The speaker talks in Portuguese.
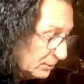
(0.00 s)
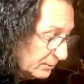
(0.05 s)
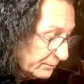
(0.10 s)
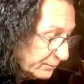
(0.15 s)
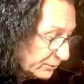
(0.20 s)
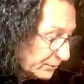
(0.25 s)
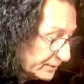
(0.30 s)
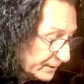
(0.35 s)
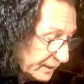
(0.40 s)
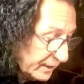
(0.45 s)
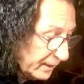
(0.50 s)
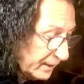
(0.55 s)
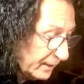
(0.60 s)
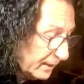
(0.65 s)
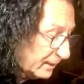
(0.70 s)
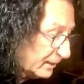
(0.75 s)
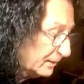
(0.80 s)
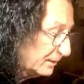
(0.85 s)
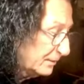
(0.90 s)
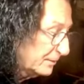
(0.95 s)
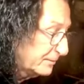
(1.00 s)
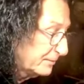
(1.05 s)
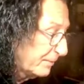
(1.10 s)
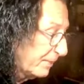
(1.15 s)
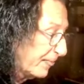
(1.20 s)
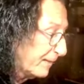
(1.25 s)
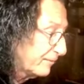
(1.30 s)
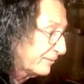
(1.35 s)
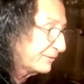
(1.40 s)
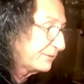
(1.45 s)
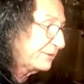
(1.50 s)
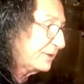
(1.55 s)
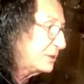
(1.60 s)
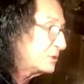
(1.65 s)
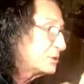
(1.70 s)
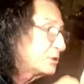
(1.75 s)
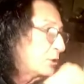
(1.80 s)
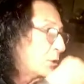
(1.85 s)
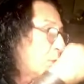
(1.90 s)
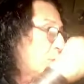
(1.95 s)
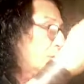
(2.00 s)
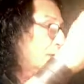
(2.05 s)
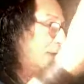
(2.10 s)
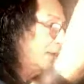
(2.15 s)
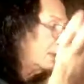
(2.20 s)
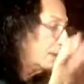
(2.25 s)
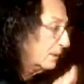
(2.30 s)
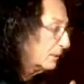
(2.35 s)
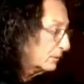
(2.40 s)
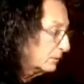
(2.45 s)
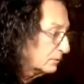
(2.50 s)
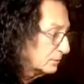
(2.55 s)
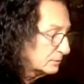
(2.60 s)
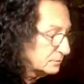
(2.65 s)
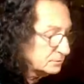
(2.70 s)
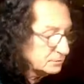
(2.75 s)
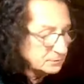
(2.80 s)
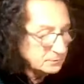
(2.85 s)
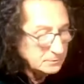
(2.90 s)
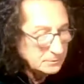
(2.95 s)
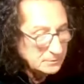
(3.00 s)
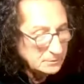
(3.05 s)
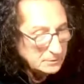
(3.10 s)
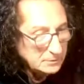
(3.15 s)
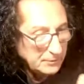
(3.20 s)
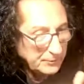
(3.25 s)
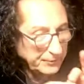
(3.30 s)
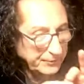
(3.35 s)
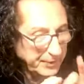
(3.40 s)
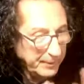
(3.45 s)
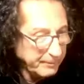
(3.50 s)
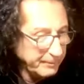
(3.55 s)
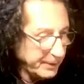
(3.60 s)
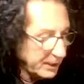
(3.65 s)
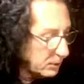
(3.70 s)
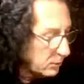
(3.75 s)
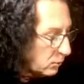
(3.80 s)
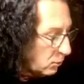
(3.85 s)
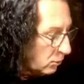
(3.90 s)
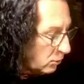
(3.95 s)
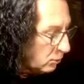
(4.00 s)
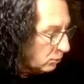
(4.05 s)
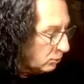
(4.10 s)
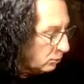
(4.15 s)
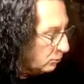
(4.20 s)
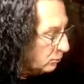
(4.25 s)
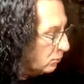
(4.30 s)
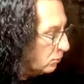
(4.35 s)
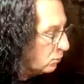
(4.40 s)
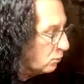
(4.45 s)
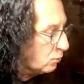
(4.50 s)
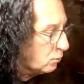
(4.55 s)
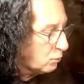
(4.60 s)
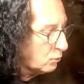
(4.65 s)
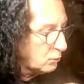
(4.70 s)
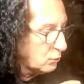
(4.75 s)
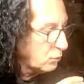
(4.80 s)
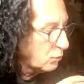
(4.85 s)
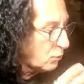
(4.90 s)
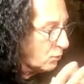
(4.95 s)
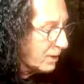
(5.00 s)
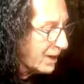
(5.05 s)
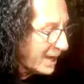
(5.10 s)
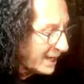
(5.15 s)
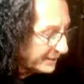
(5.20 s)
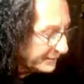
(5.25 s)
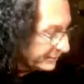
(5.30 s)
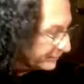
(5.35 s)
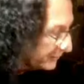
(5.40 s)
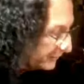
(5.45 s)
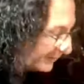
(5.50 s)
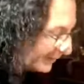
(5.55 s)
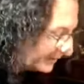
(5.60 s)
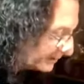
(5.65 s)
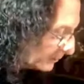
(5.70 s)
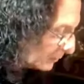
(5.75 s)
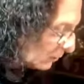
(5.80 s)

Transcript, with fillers: porque você escolheu, você pegou um, um quadro do Andy